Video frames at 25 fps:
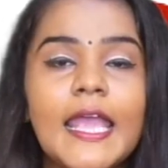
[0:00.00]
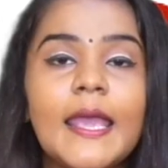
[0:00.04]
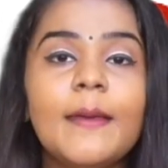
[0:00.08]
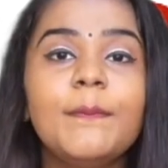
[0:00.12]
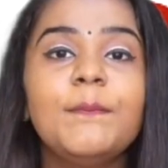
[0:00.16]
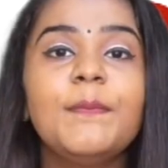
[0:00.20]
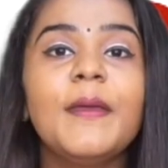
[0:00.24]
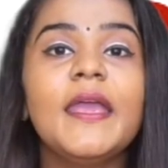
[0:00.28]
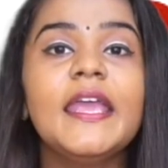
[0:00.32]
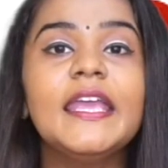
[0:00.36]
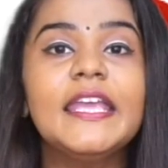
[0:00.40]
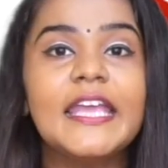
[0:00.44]

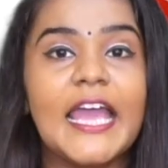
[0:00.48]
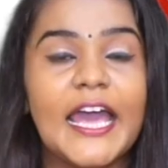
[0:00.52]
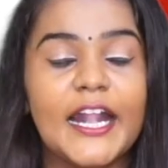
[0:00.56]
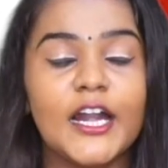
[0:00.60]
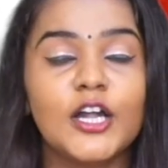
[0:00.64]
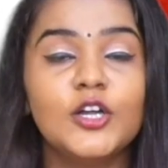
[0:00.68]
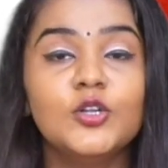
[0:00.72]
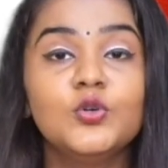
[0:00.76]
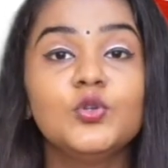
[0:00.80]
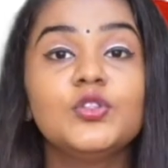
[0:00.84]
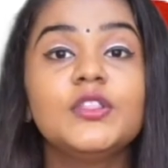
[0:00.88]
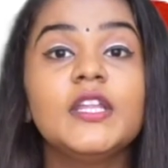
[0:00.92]
கிபி
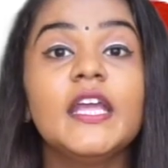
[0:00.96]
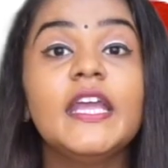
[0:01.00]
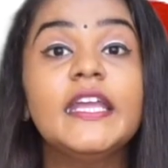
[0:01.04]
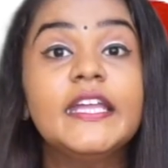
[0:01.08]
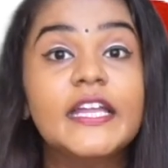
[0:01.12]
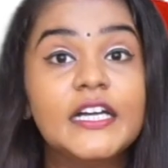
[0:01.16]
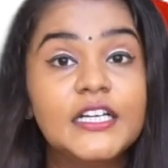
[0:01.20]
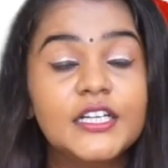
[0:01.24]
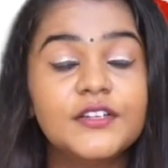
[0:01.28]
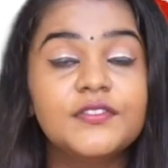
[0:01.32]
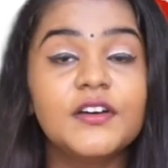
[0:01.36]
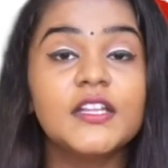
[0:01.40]
இரநூத்தி
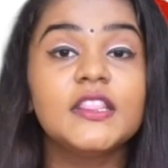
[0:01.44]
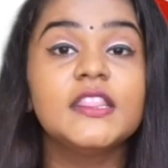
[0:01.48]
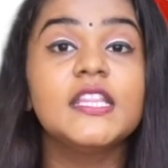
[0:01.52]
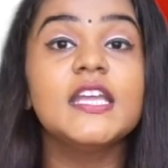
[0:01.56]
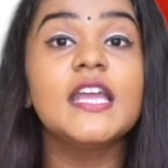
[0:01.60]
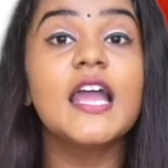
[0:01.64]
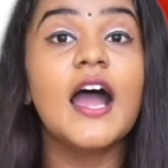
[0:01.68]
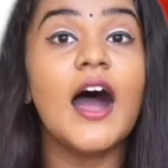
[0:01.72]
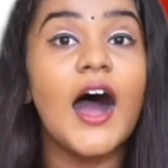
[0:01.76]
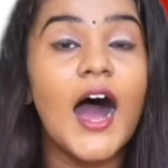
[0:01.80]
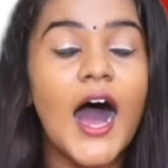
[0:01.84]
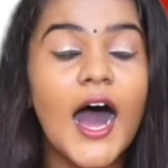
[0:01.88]

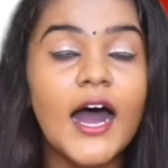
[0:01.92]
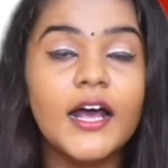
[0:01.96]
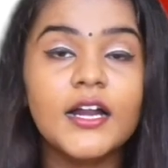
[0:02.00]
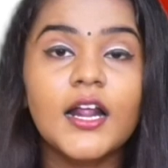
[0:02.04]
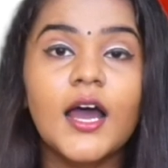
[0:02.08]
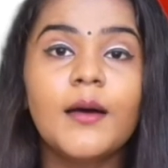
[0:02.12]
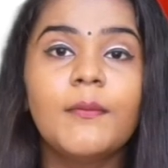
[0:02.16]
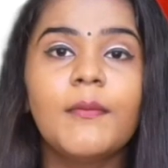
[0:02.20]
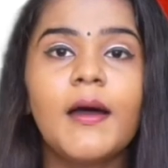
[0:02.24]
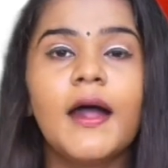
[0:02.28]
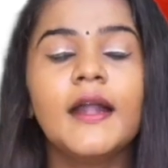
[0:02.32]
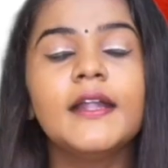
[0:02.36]
எழுபத்தி
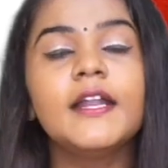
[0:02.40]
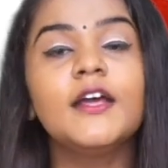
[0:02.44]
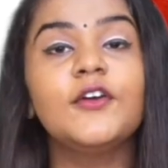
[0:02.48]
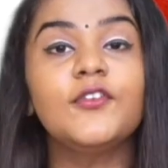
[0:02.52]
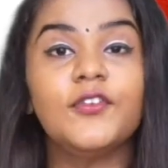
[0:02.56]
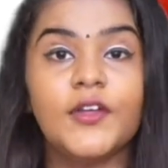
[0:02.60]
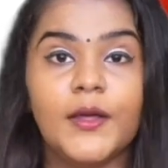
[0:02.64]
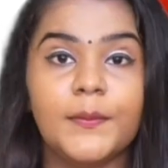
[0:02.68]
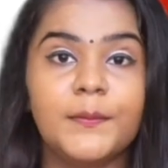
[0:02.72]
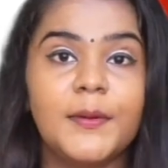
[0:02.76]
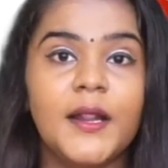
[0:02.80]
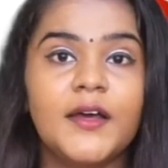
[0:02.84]
ஆறாம் ஆண்டு
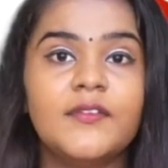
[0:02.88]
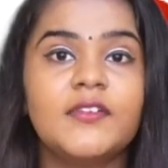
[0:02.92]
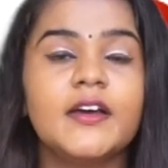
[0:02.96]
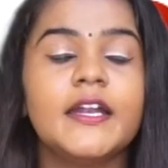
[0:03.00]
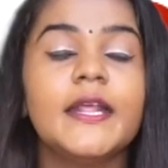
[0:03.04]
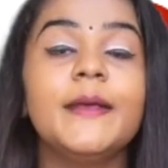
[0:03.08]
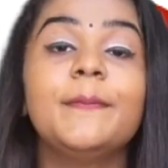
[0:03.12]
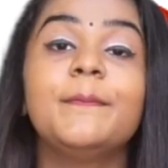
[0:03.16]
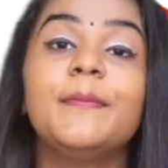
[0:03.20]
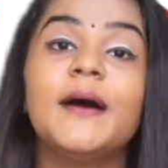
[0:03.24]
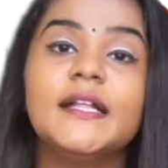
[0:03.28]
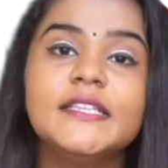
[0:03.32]

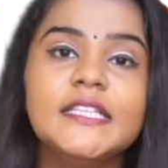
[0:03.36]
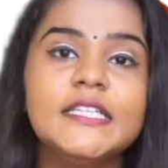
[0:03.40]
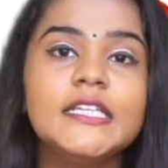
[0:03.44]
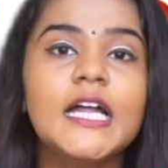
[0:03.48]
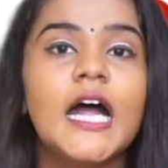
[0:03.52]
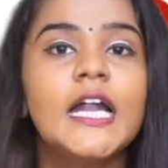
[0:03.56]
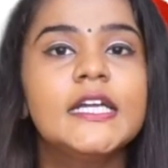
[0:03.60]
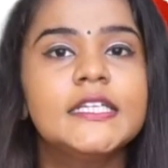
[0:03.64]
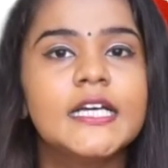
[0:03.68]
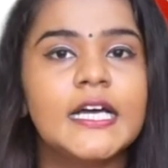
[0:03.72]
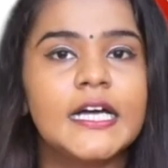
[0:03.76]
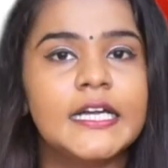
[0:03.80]
பிப்ரவரி
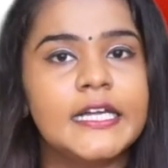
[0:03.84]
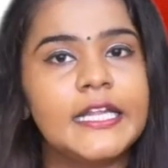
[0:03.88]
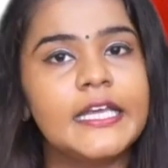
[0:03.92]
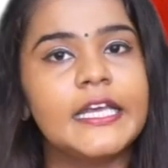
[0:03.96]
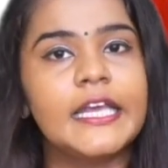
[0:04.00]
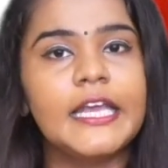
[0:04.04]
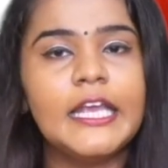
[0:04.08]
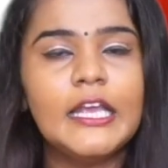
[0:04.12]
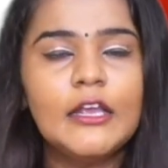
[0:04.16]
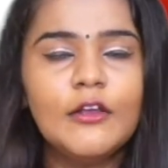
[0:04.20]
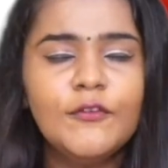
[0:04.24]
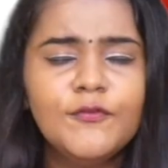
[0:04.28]
பதினான்கு
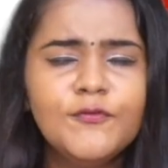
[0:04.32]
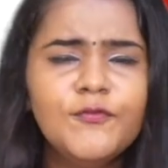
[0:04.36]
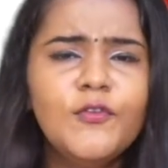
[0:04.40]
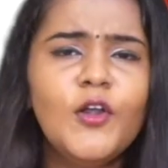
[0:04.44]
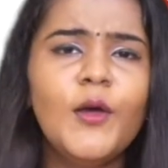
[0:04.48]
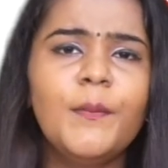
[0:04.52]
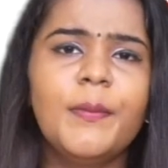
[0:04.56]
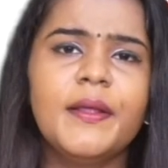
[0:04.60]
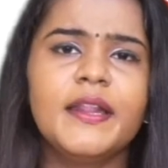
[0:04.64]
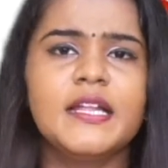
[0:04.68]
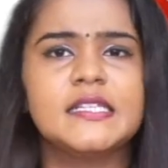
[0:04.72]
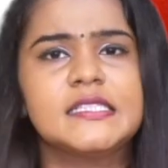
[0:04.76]
அன்னைக்கு
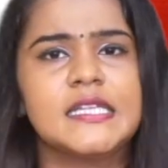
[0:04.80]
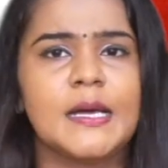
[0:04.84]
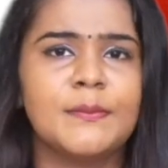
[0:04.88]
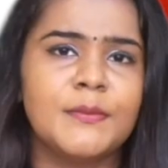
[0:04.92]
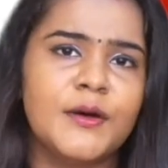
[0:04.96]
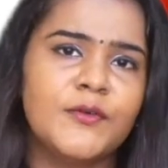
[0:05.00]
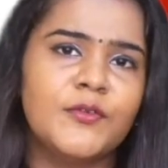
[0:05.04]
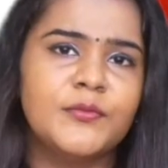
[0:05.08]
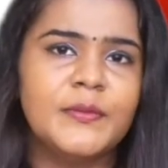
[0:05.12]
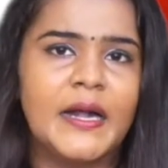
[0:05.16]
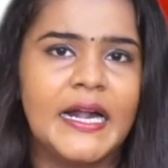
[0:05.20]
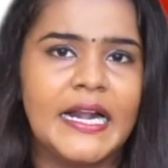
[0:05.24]
இவ்வளோ பெரிய
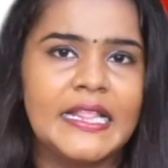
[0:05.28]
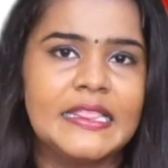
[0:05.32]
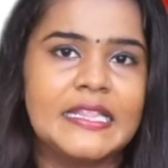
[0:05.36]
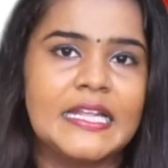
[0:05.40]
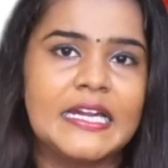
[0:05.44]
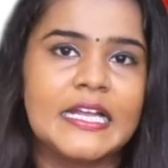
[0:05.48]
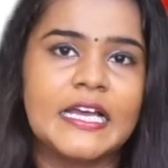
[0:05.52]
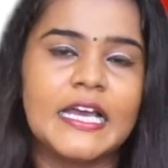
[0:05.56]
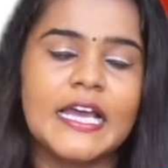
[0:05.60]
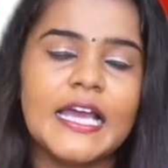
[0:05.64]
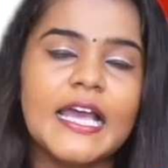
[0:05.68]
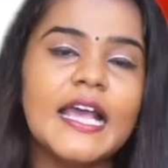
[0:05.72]
சம்பவம்
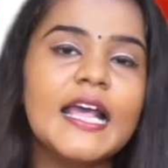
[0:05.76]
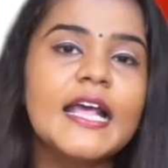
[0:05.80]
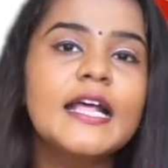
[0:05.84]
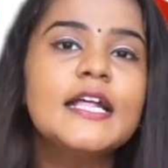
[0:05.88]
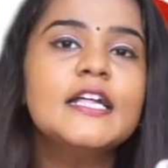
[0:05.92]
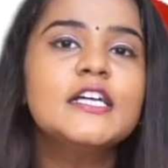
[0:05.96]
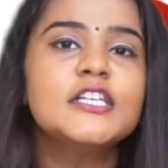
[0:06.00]
நடந்திருக்கு